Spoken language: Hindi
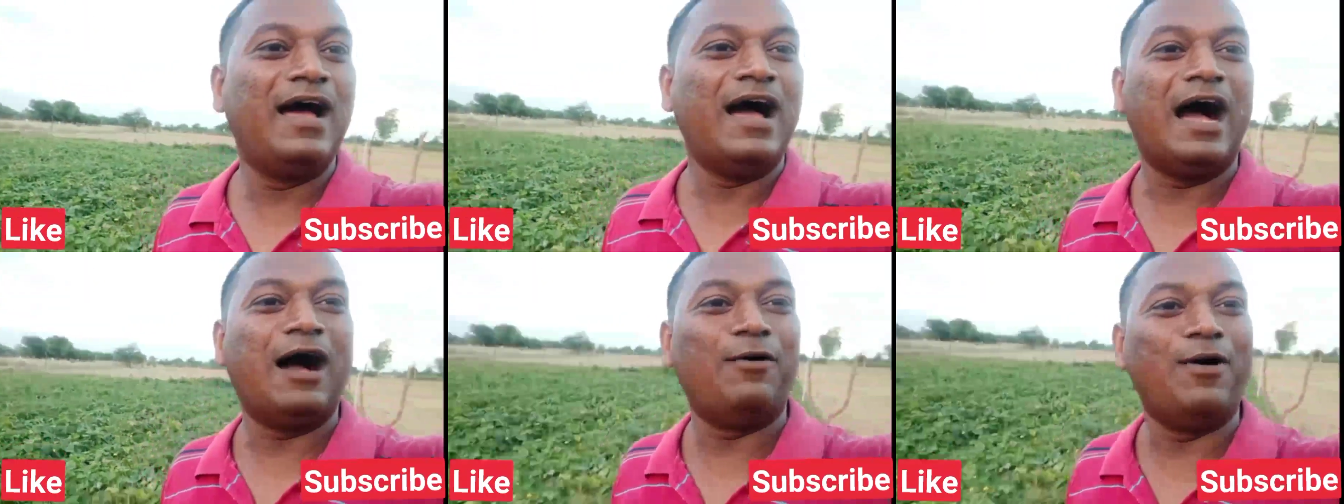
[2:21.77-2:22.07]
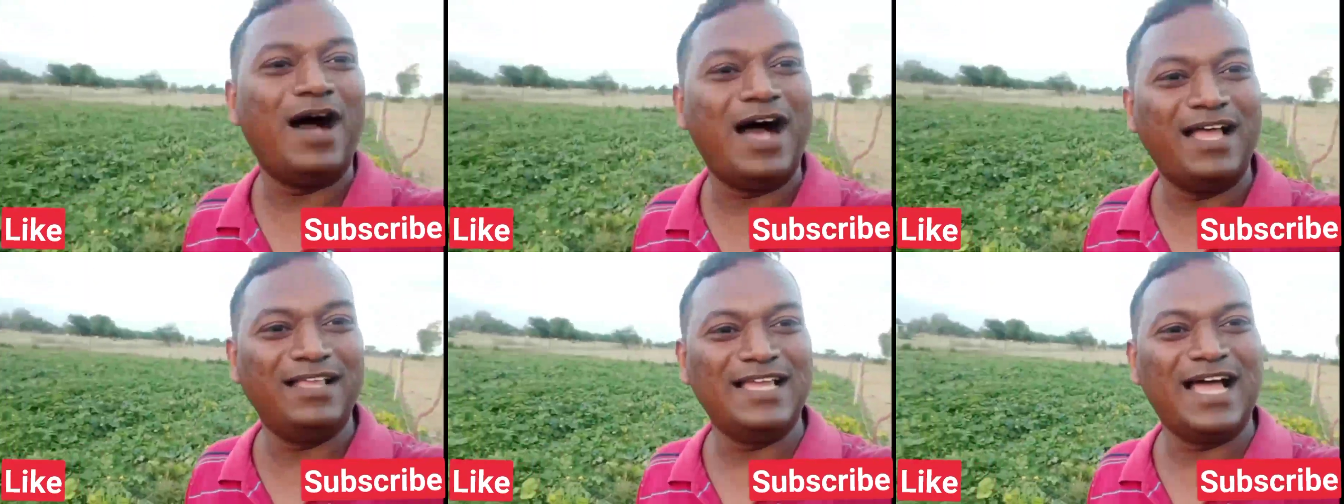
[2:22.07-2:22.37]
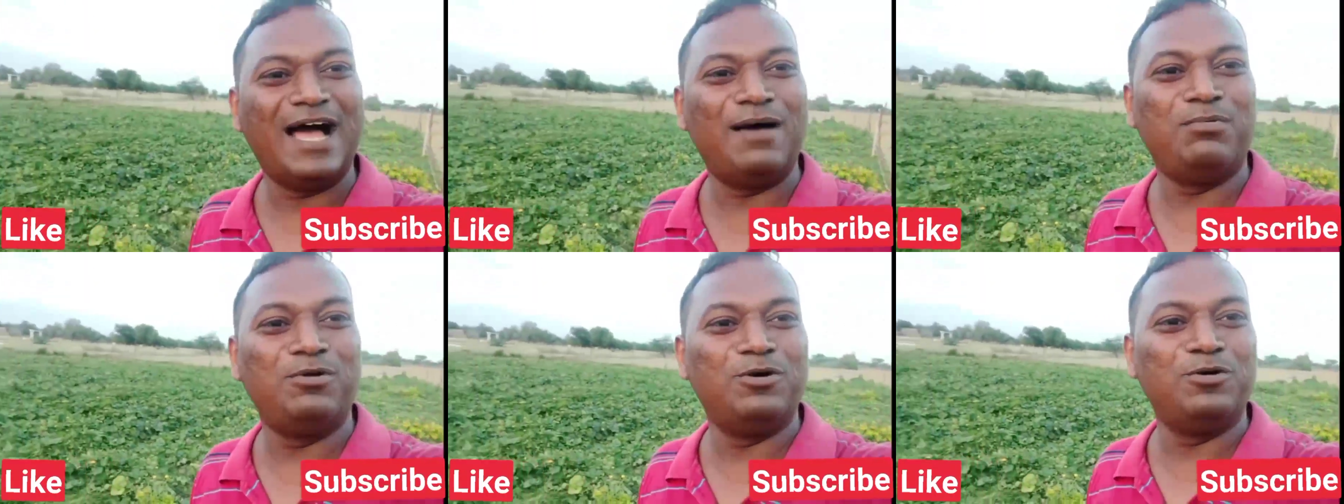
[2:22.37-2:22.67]
आवाज
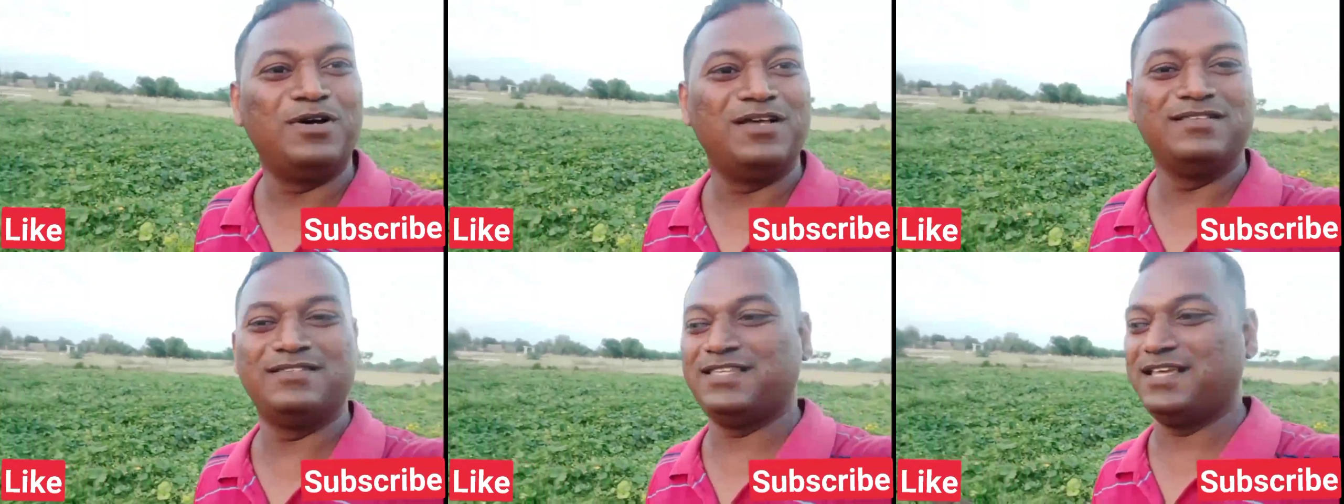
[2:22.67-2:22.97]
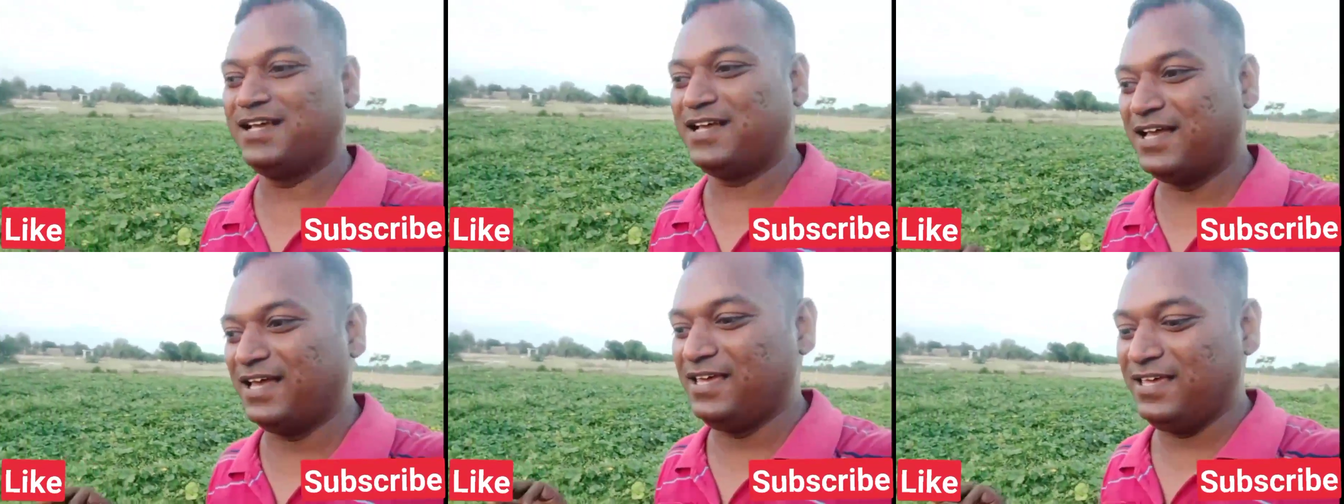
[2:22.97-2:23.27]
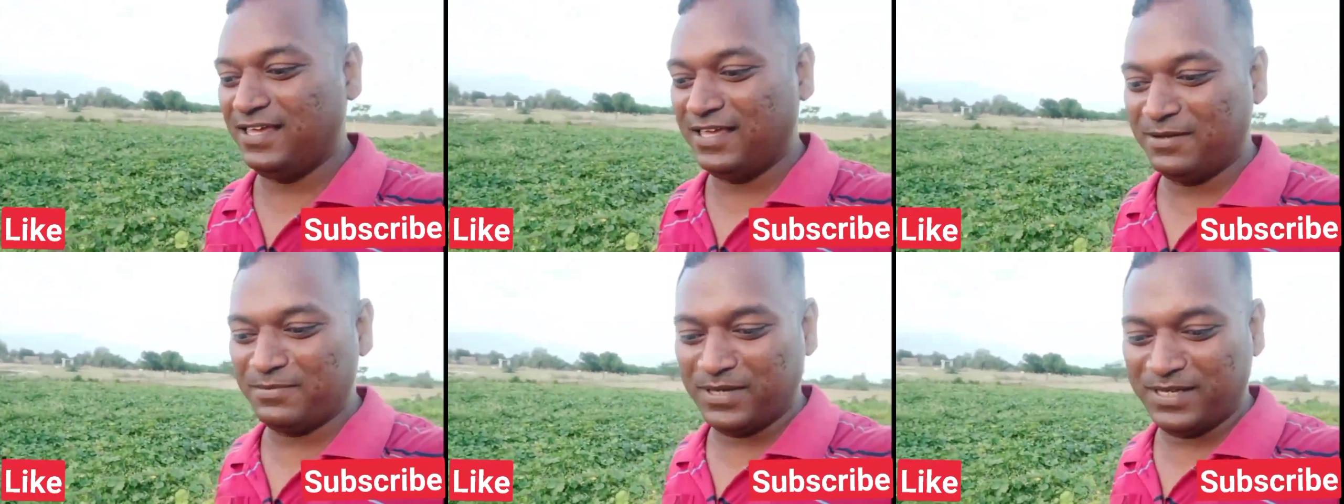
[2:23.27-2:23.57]
आप लोगों से
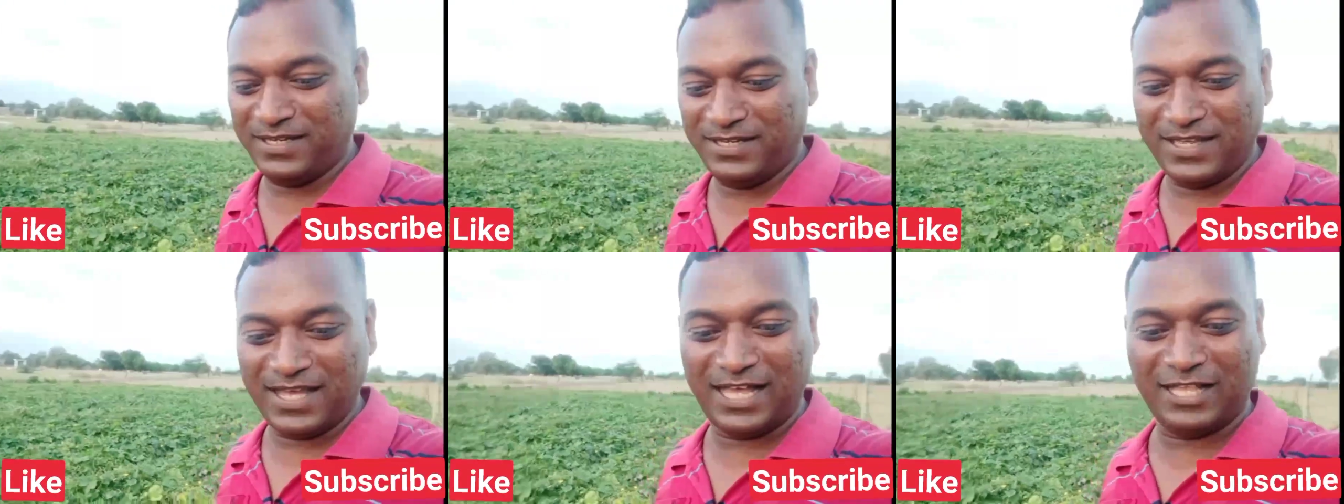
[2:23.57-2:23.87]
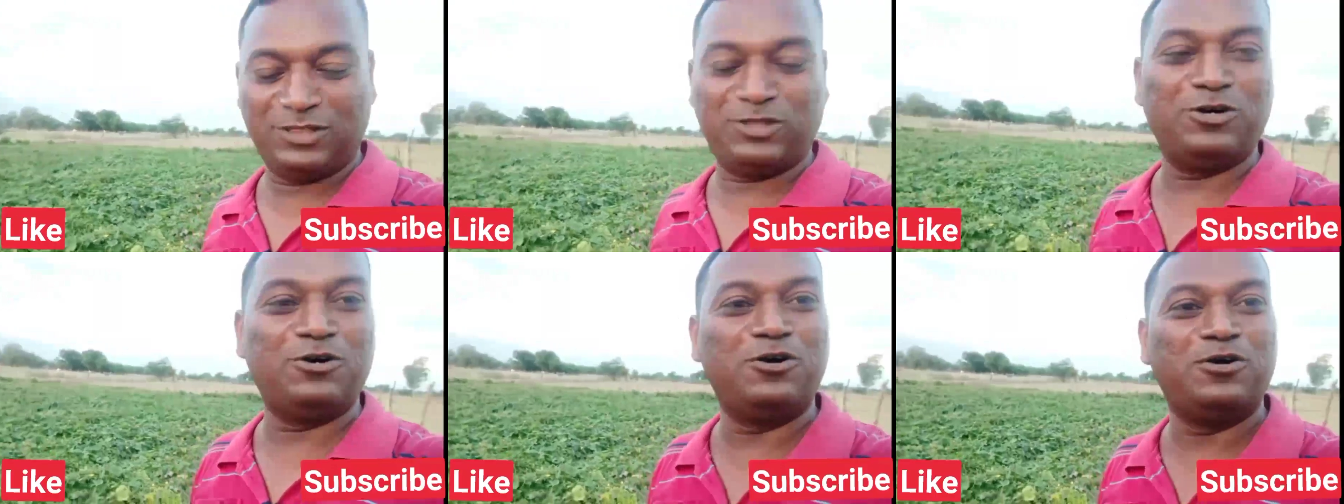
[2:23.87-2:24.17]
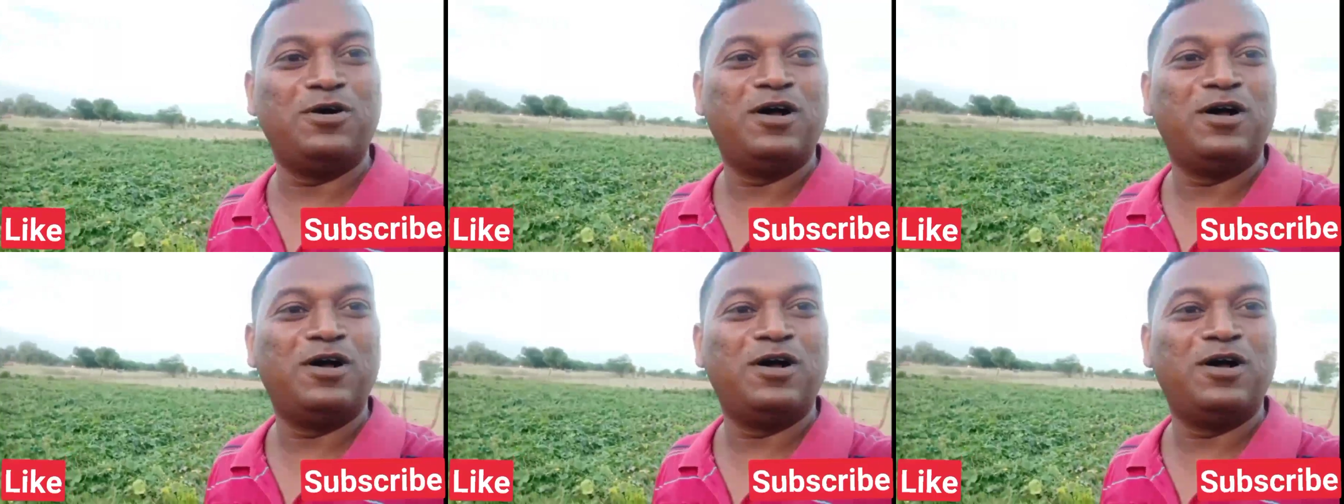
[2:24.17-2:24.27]
कही है भैया तो